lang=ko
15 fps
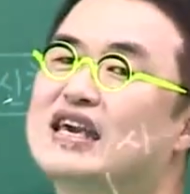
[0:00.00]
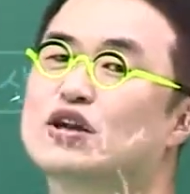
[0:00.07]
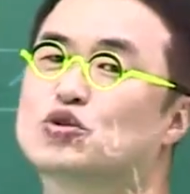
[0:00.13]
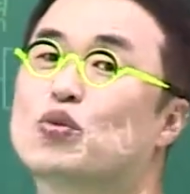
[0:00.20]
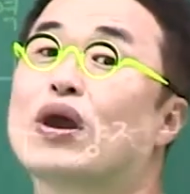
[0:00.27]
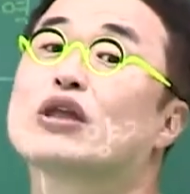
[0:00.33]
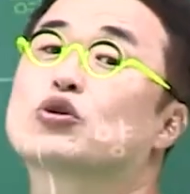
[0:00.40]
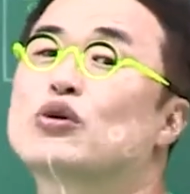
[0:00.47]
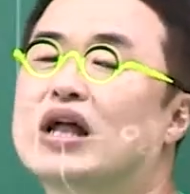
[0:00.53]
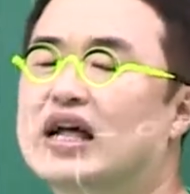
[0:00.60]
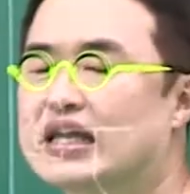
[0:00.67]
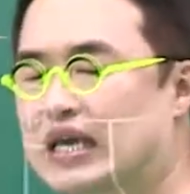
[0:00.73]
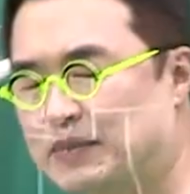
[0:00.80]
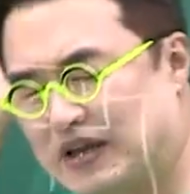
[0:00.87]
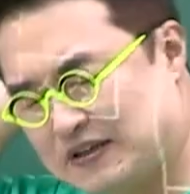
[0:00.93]
이게 또 왜 또
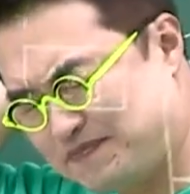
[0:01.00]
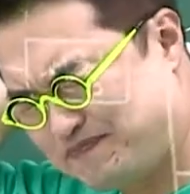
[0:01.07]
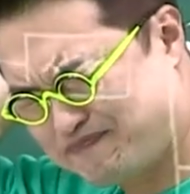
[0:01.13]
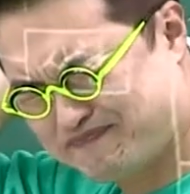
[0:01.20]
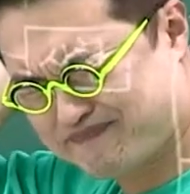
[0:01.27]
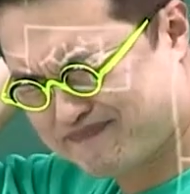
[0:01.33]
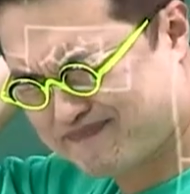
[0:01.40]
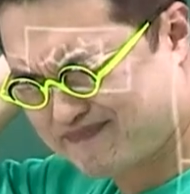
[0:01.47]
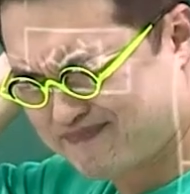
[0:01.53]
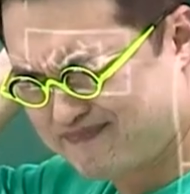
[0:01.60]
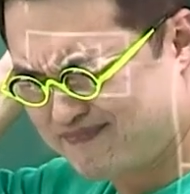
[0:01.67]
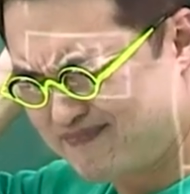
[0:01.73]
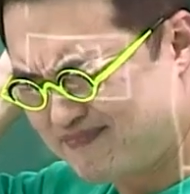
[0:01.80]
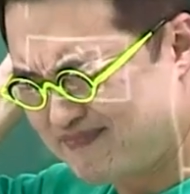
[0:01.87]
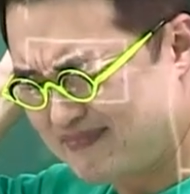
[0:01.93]
나왔냐면
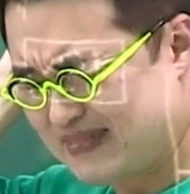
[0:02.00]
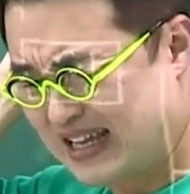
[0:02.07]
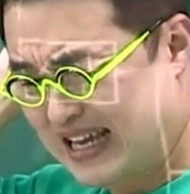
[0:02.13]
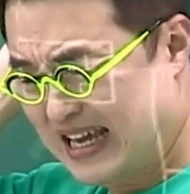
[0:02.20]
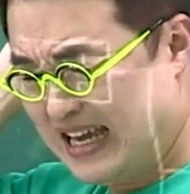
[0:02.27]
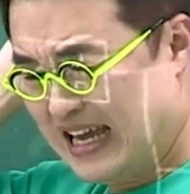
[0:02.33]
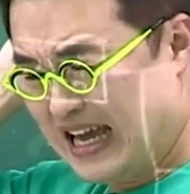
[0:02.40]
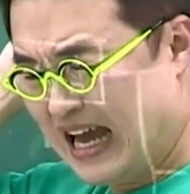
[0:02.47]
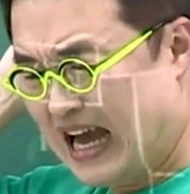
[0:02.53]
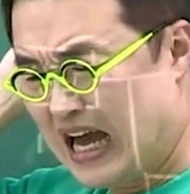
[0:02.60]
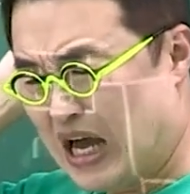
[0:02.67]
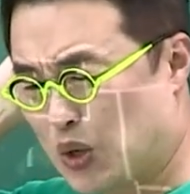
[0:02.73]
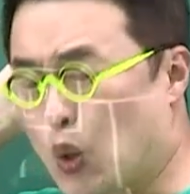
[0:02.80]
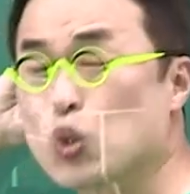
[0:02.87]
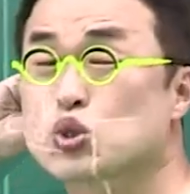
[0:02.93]

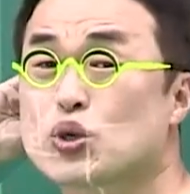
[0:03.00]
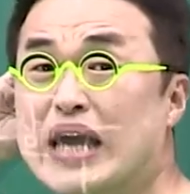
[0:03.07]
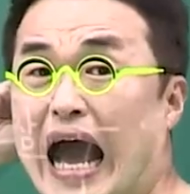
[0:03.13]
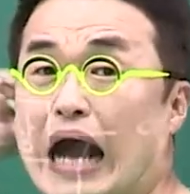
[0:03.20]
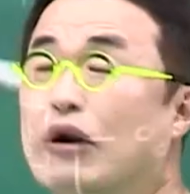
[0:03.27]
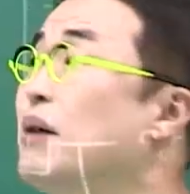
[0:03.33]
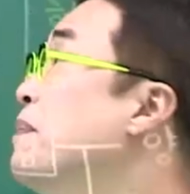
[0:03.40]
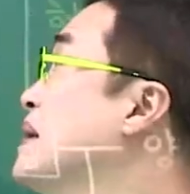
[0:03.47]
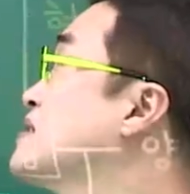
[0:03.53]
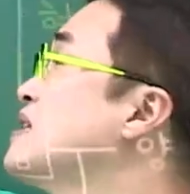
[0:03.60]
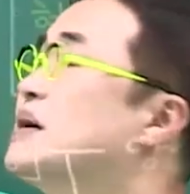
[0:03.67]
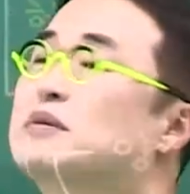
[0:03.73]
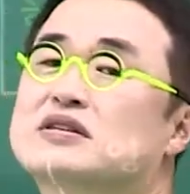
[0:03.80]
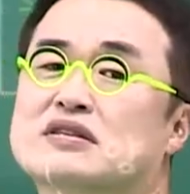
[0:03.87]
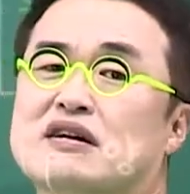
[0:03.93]
아, 고종이 악원
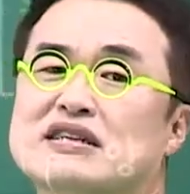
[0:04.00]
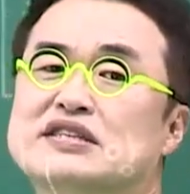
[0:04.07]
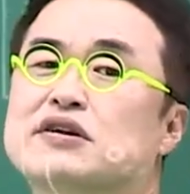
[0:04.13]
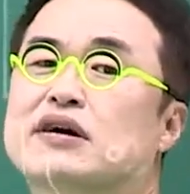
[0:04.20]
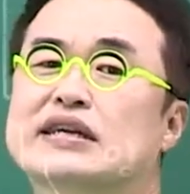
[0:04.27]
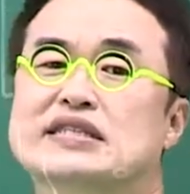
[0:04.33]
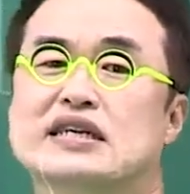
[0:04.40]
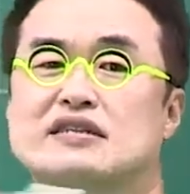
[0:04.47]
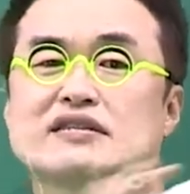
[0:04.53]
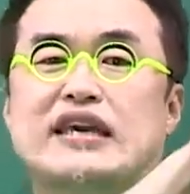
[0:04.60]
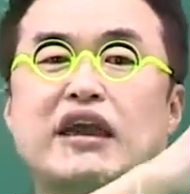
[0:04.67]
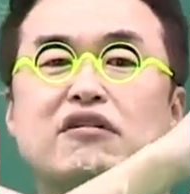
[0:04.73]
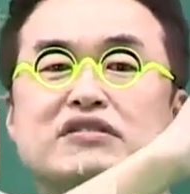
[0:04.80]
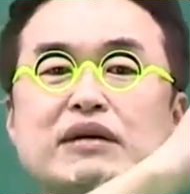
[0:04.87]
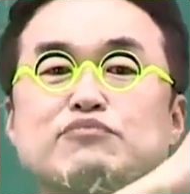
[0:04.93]
파천하면서 이전까지 그
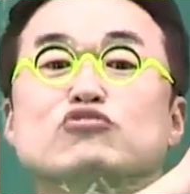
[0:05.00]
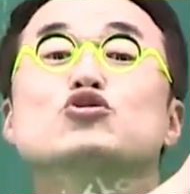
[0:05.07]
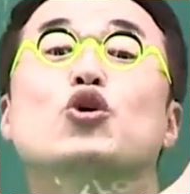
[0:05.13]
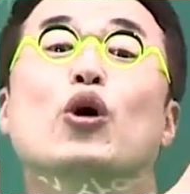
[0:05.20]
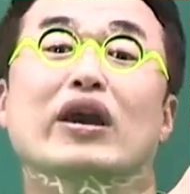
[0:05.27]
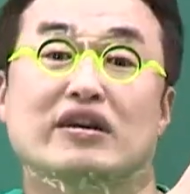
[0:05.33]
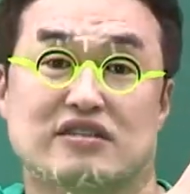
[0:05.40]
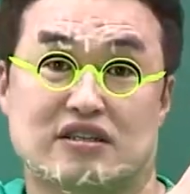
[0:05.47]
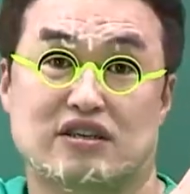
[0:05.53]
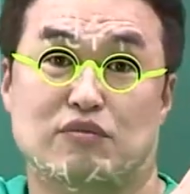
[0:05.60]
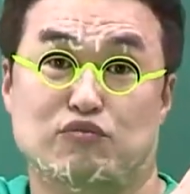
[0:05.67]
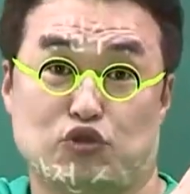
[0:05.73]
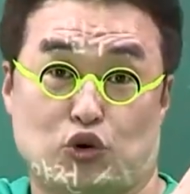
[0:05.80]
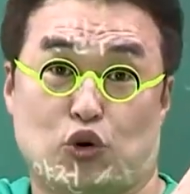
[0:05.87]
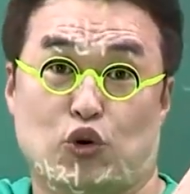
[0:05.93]
개혁 다 무효했거든요.
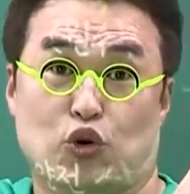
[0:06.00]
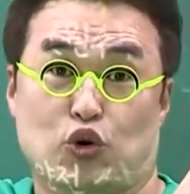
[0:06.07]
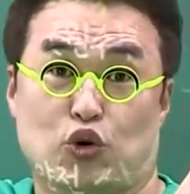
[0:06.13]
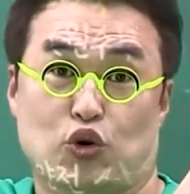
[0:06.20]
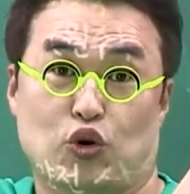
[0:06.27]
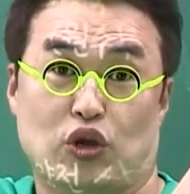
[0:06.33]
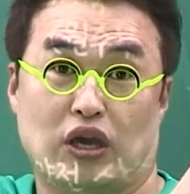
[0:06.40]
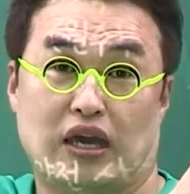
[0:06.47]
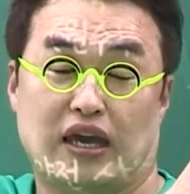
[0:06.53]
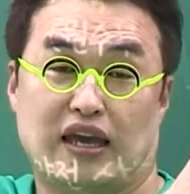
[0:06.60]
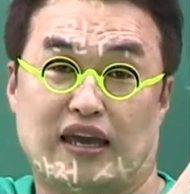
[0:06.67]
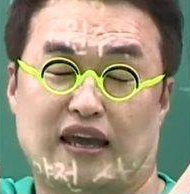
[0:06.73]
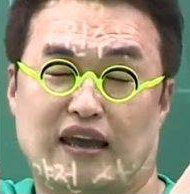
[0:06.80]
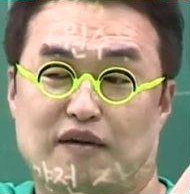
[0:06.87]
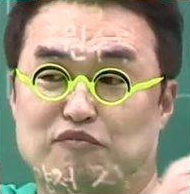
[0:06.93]
무효. 예.
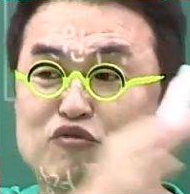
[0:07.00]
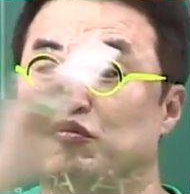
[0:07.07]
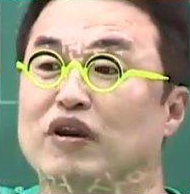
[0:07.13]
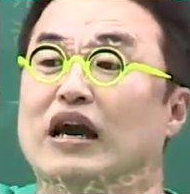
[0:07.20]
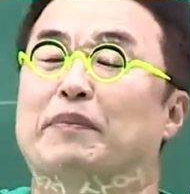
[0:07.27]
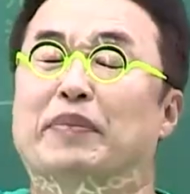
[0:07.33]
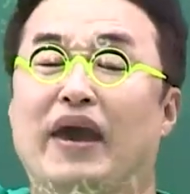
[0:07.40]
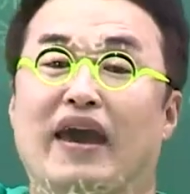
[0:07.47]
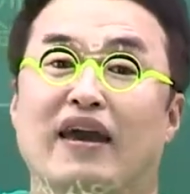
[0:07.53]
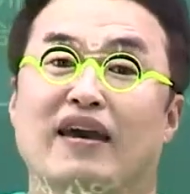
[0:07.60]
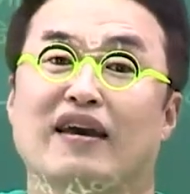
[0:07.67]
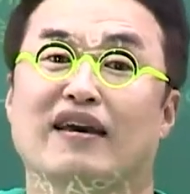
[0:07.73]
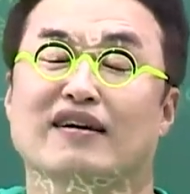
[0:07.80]
분명히 앞에